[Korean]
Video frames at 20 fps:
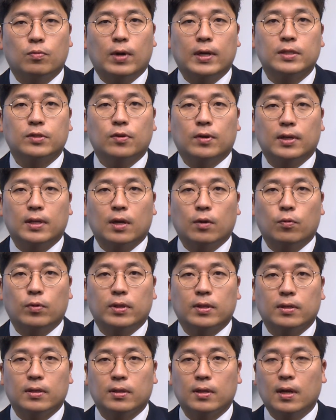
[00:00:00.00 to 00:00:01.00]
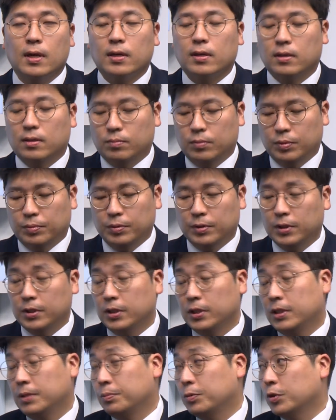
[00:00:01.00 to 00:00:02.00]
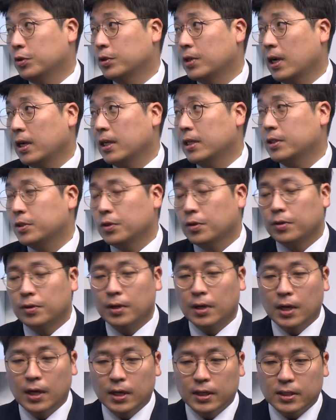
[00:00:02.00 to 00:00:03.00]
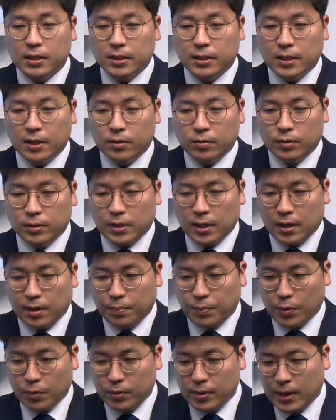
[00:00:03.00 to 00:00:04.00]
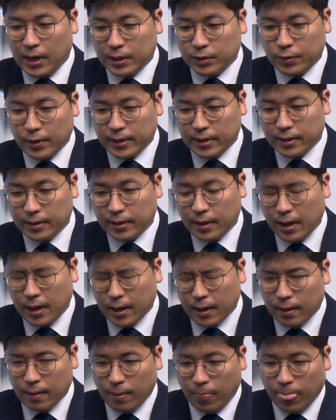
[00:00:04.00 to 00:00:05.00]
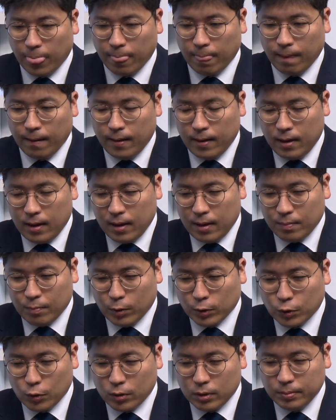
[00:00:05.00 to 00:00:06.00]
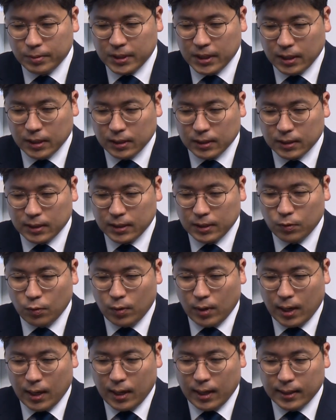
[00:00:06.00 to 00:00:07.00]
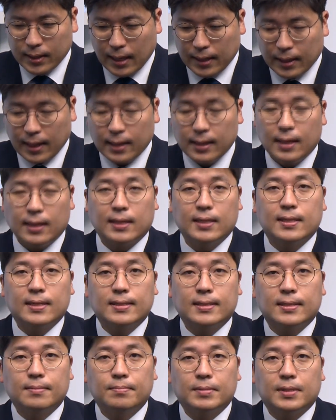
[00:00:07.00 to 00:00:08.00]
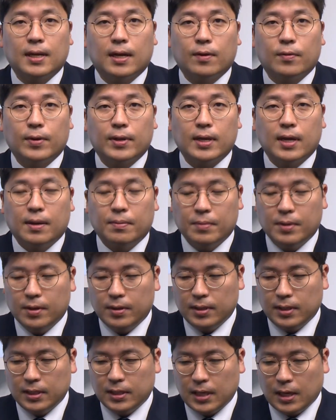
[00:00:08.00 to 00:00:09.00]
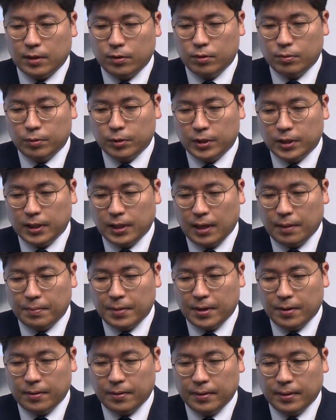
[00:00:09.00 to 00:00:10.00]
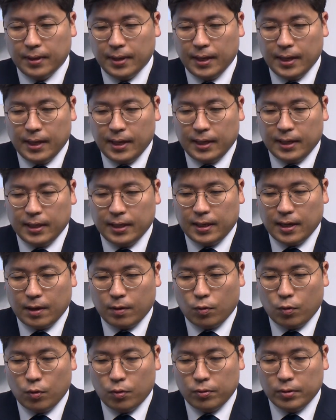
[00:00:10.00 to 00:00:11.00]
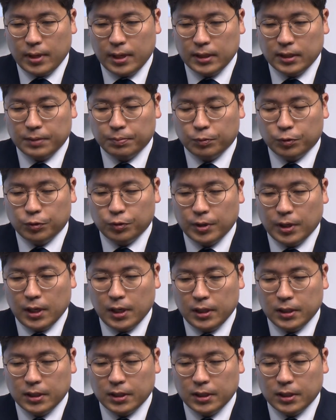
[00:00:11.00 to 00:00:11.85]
활성화되고 있는 그런 부분들을 집중을 하겠죠. 실제로 제가 표를 가져왔는데 네. 뭐 조금씩 신호가 나타나긴 했습니다. 왜냐하면 이 자료를 보시게 되면 이게 코로나 십구의